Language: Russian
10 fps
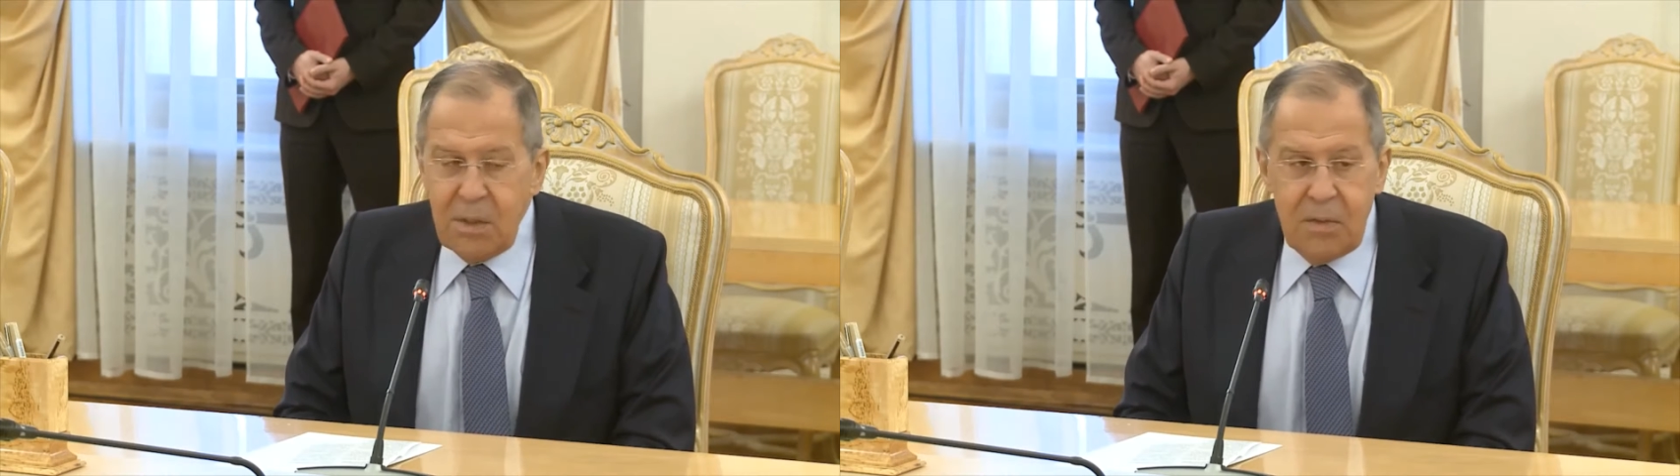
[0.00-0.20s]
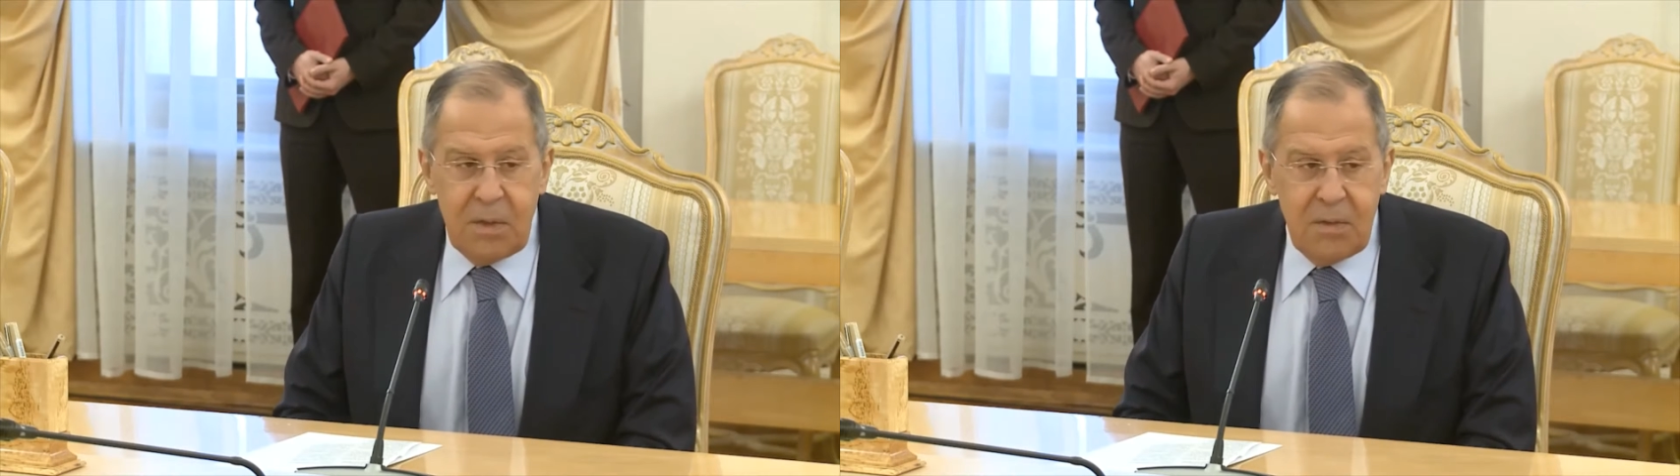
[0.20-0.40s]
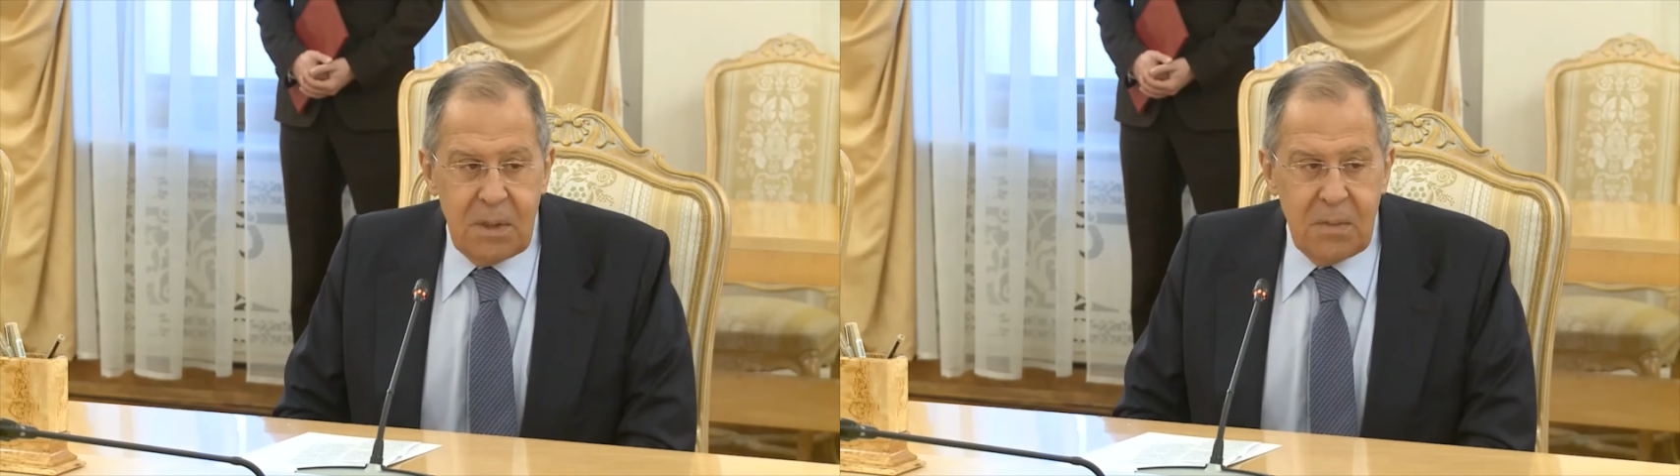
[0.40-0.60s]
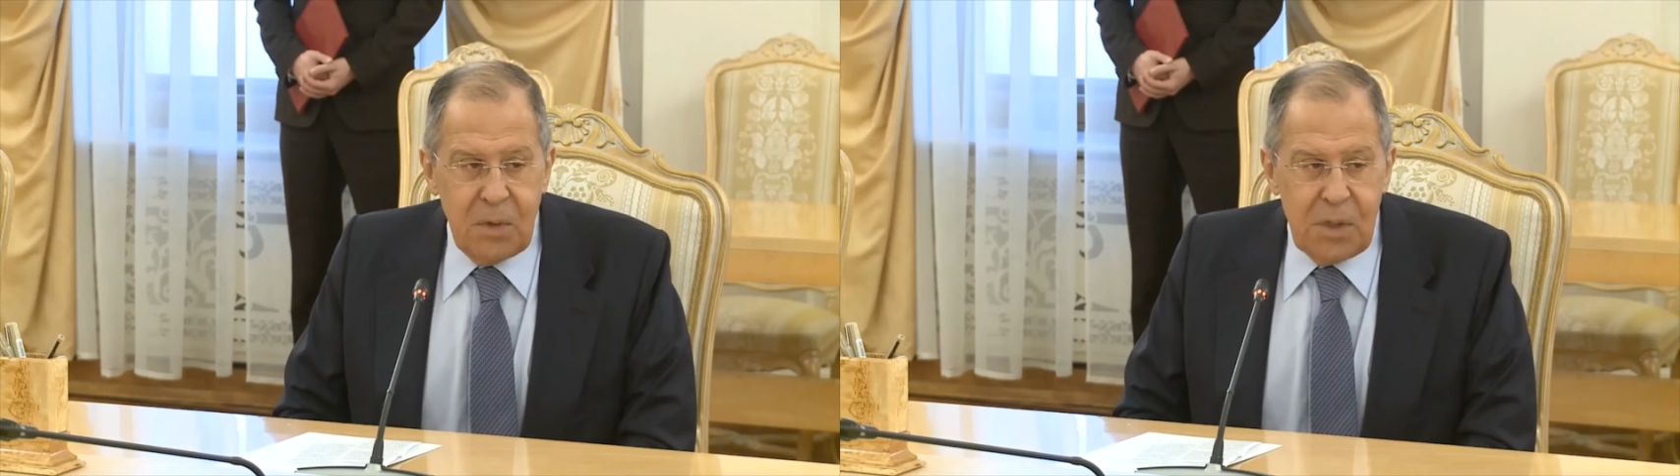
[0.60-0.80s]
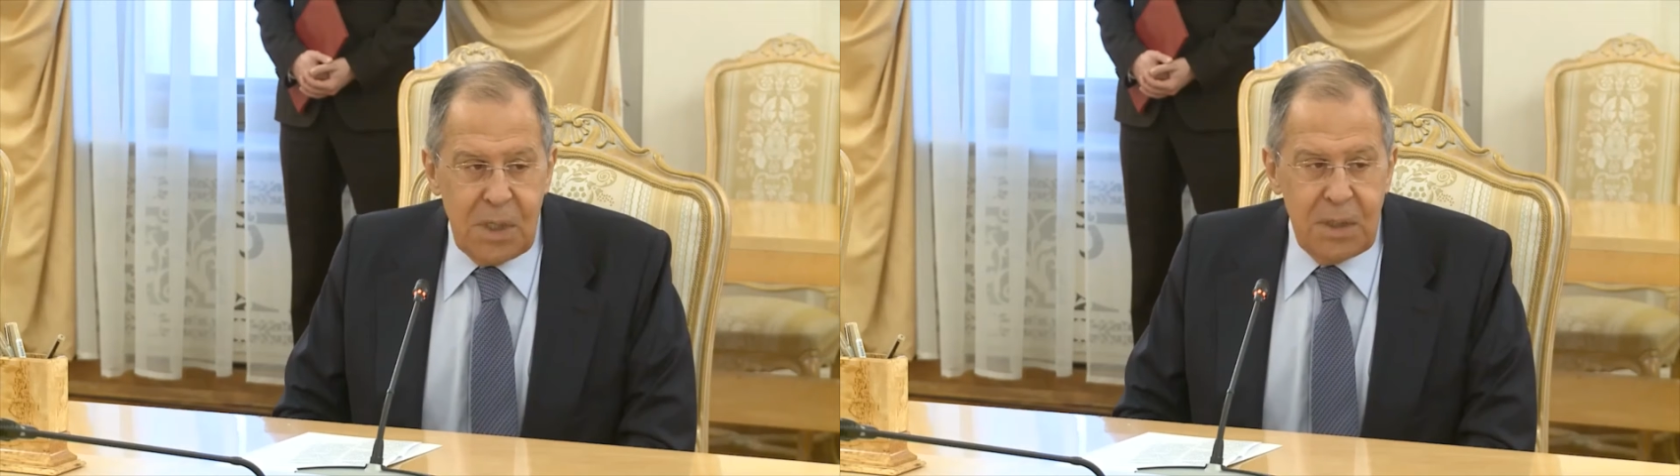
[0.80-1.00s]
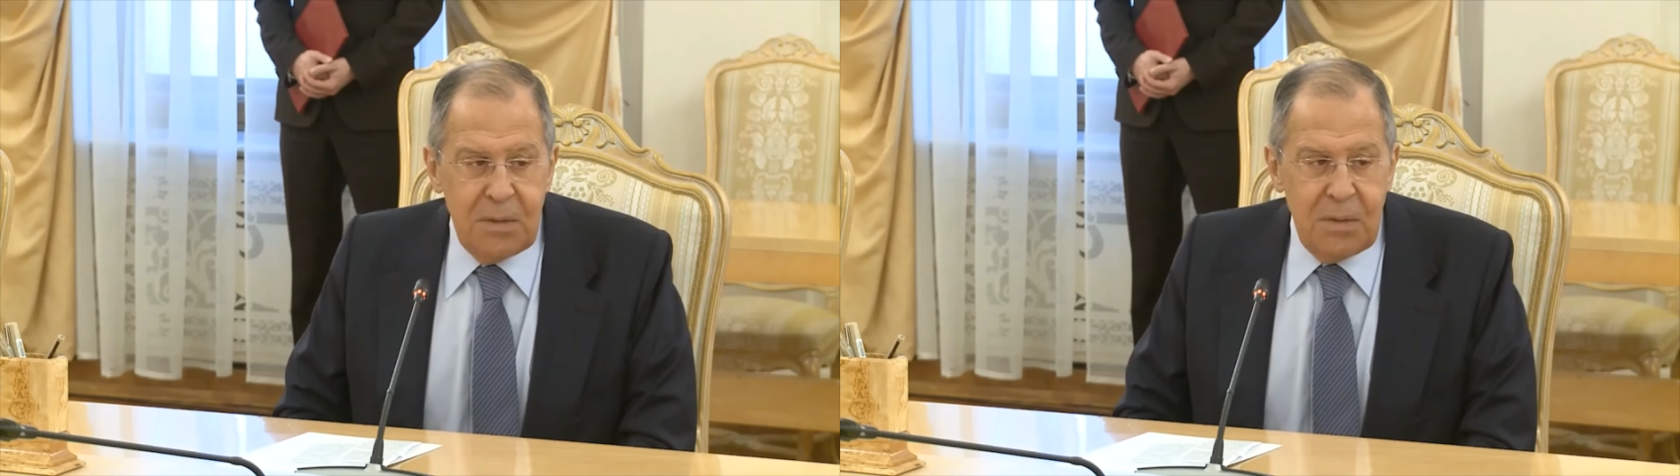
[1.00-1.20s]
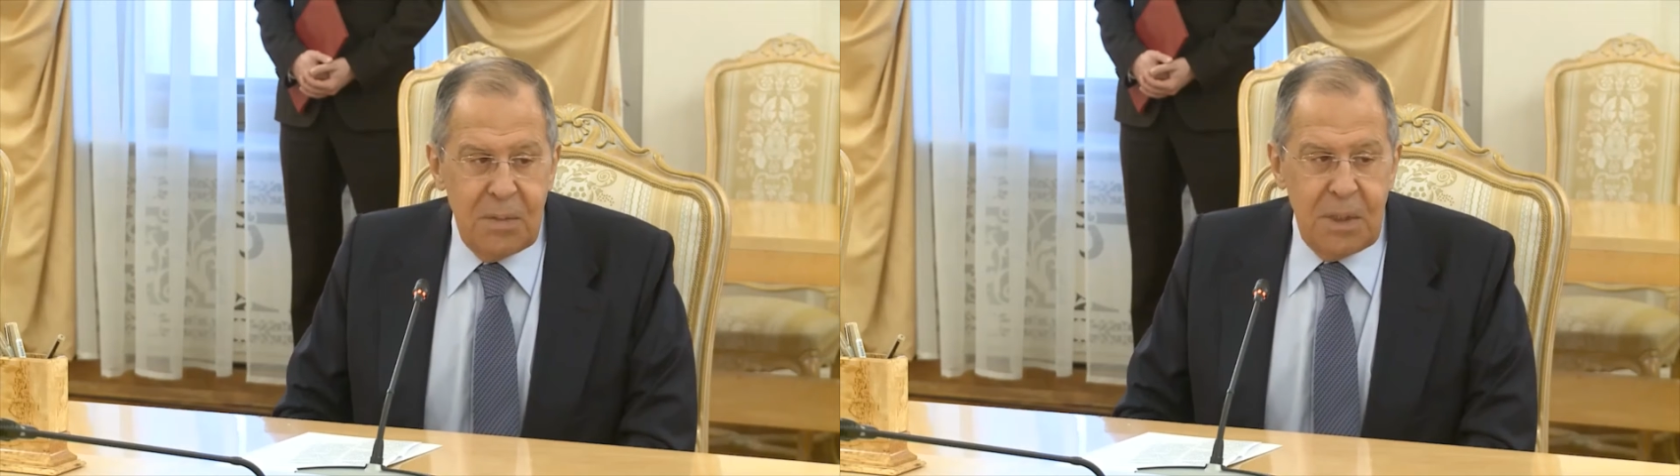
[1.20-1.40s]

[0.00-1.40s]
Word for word: активно в этом участвуем.